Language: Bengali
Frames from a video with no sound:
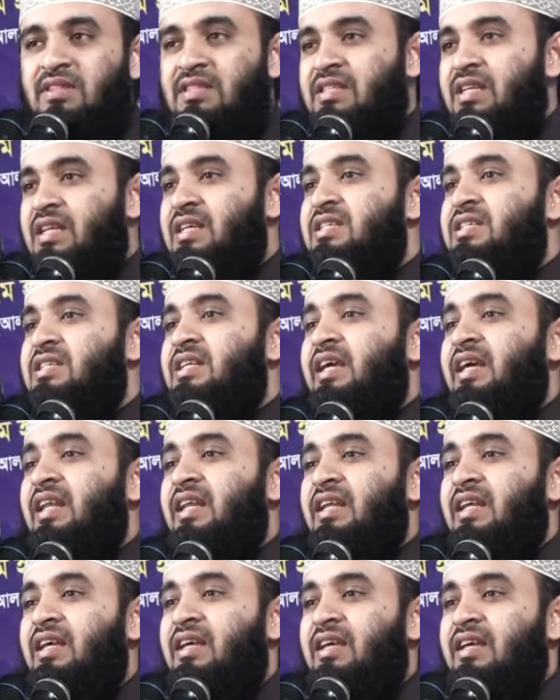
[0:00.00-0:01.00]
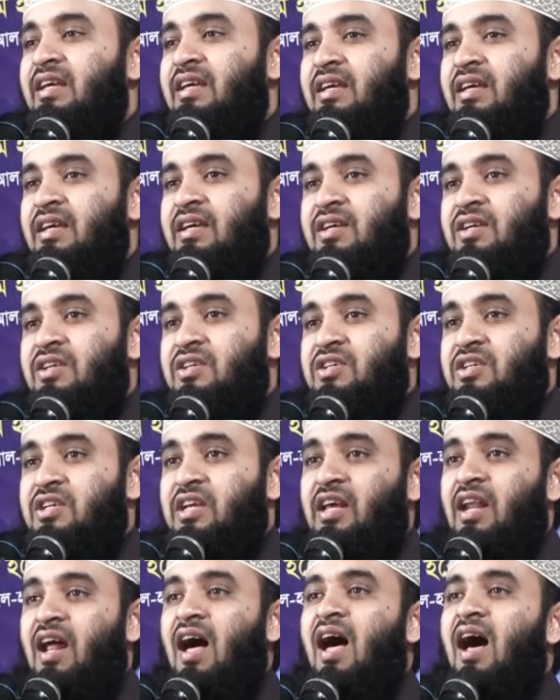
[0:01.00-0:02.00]
সৃষ্টির
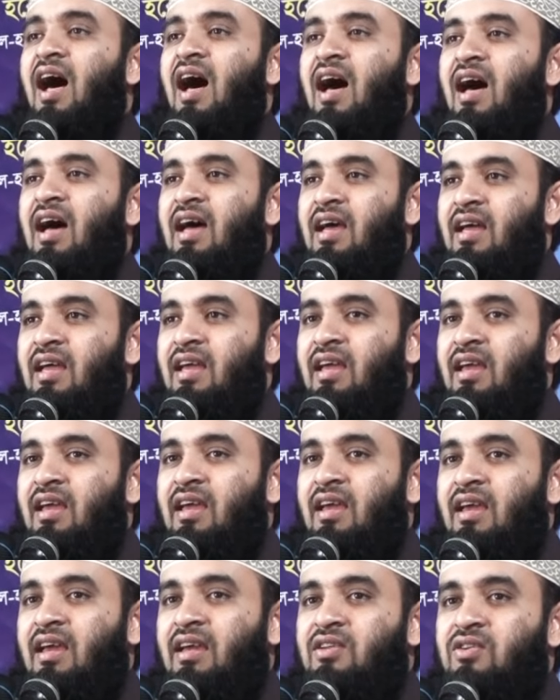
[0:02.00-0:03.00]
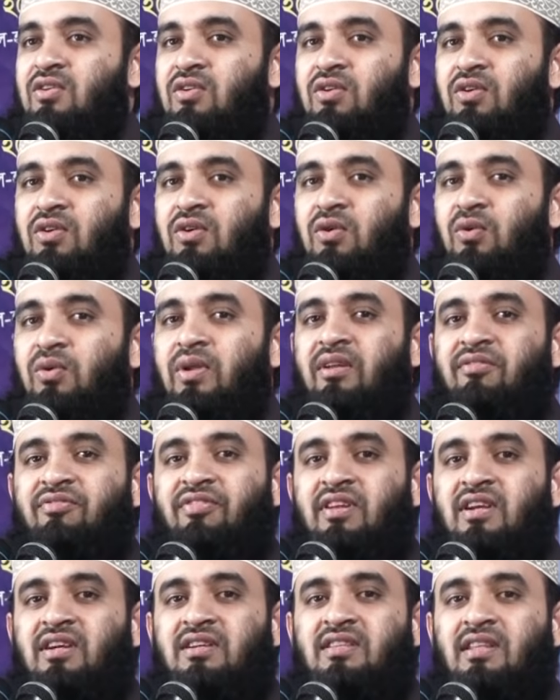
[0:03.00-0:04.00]
সেরা এজন্য নূরের
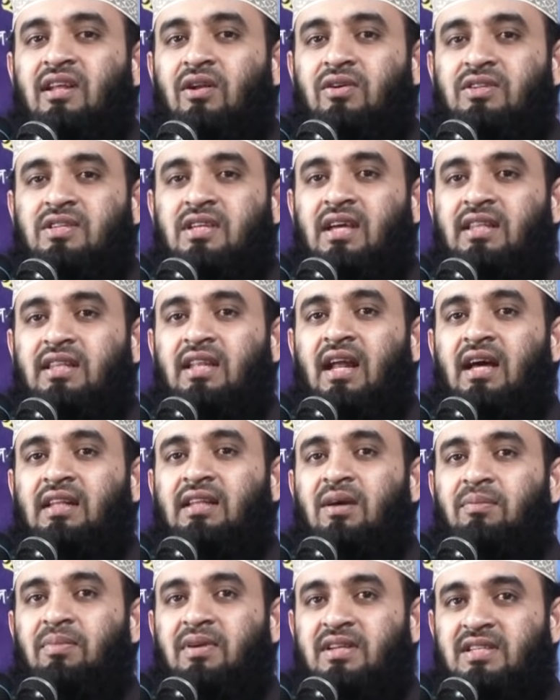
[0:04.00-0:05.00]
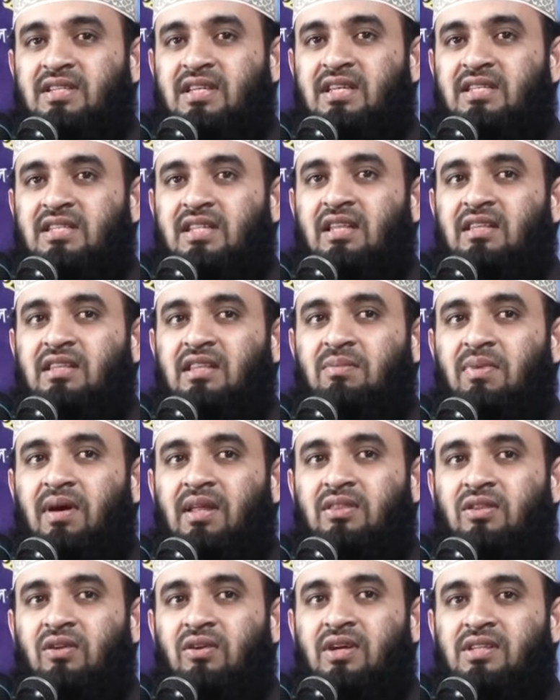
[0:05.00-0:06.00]
ফেরেশতারাও সৈয়দিন আদামকে সেজদা দিতে
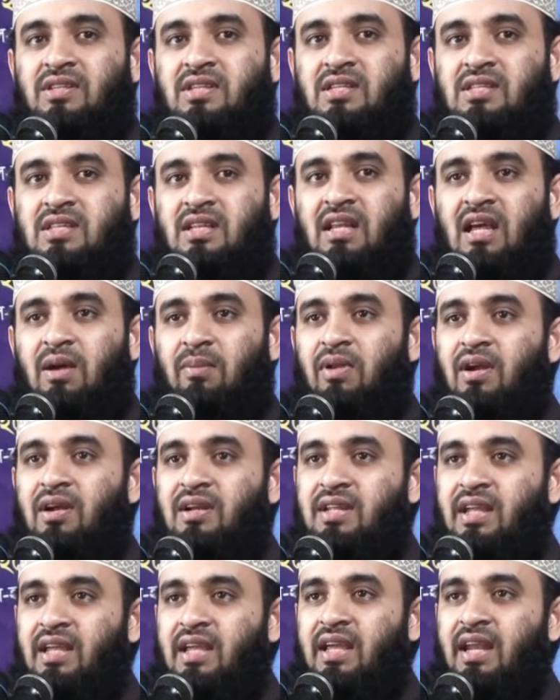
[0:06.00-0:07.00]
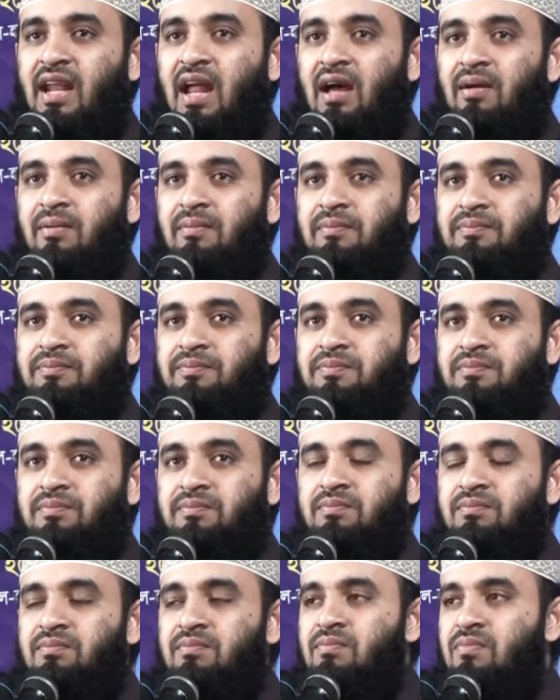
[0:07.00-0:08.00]
বাধ্য হয়েছে চিল্লায় বলেন ঠিক কিনা
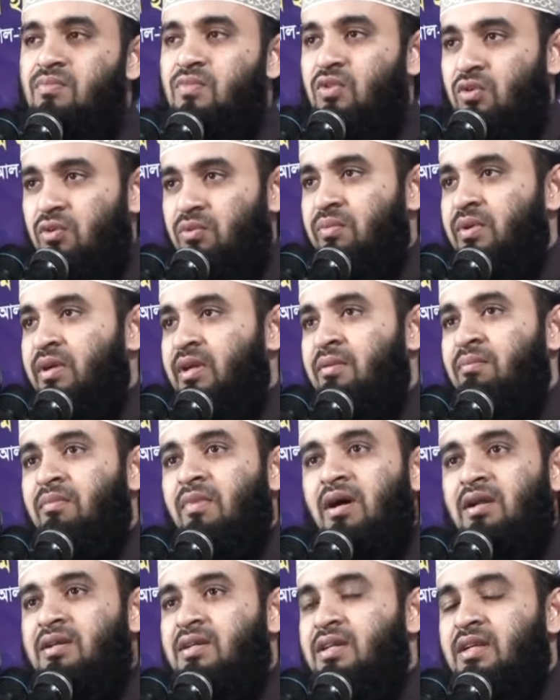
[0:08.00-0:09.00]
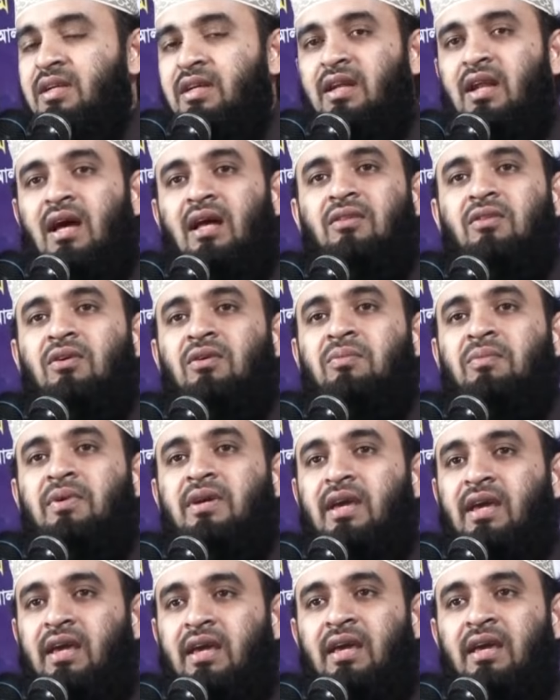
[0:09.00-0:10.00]
তুমি মাটির
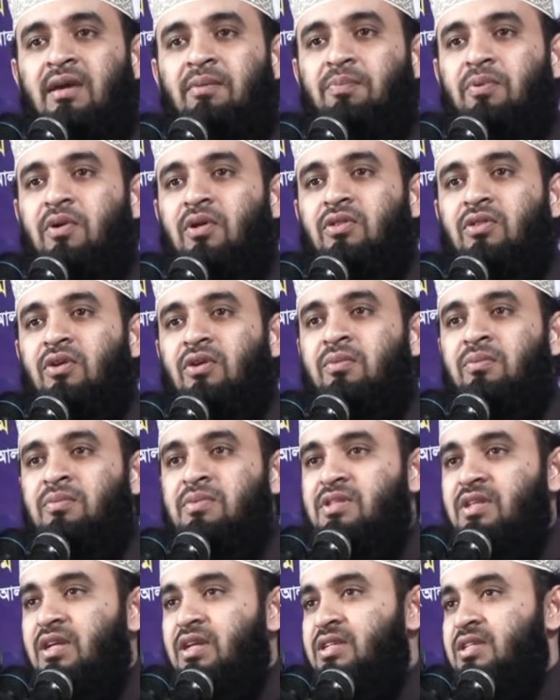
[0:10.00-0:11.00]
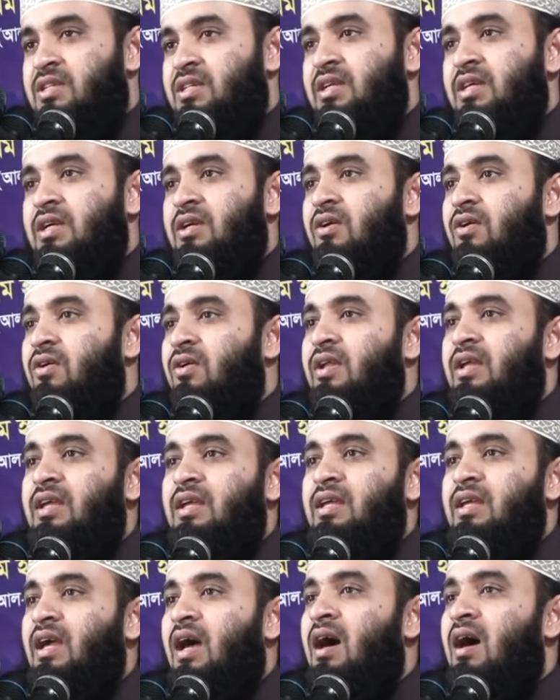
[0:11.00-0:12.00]
আদমকে প্রথম সৃষ্টি
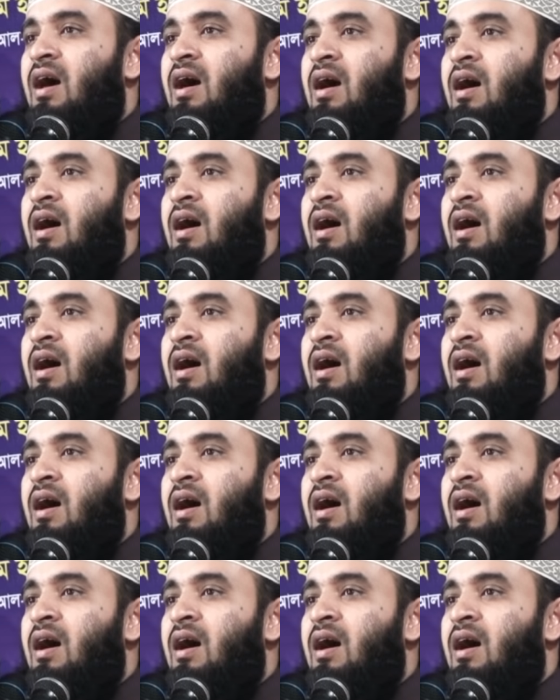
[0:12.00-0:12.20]
করিয়া